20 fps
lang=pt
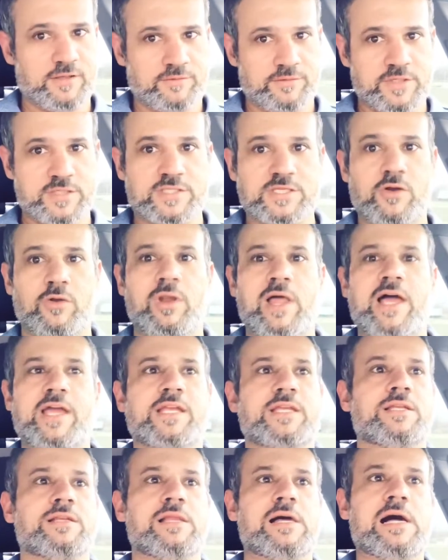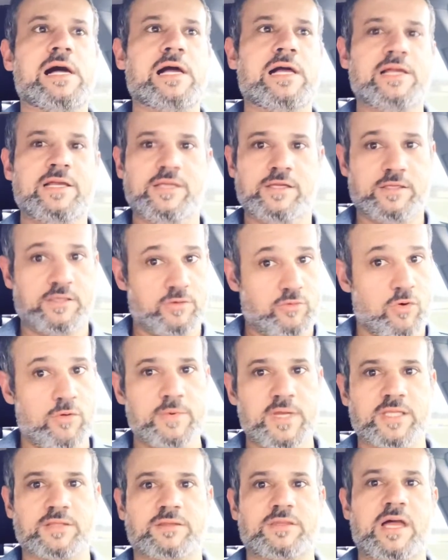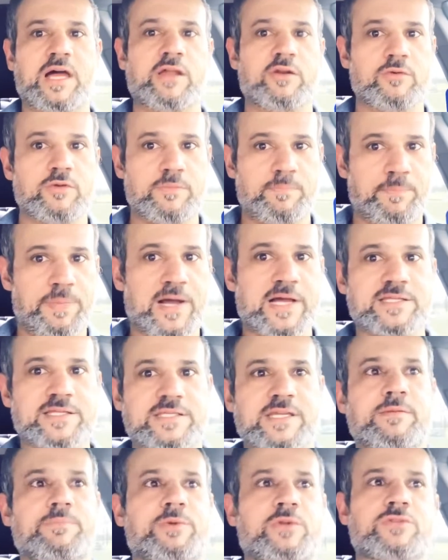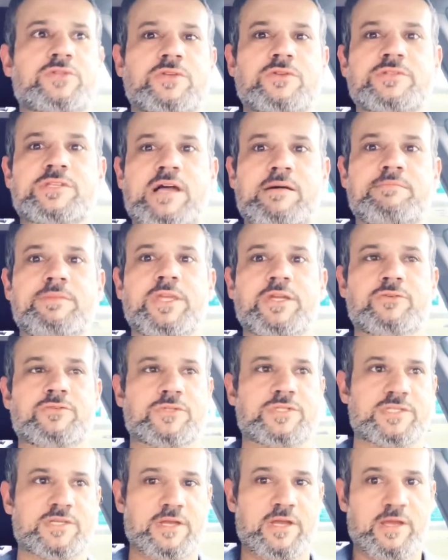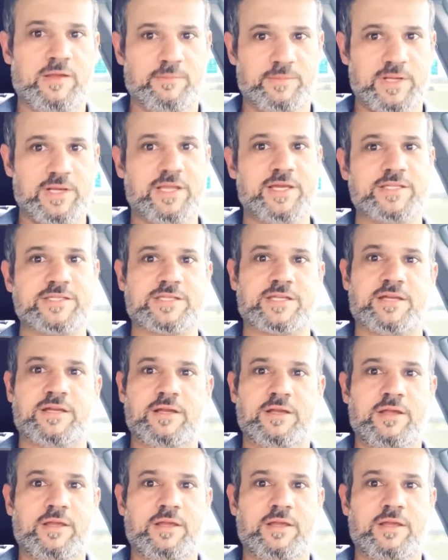Deixe seu like lá e comentário e passa aí para os seus amigos, beleza?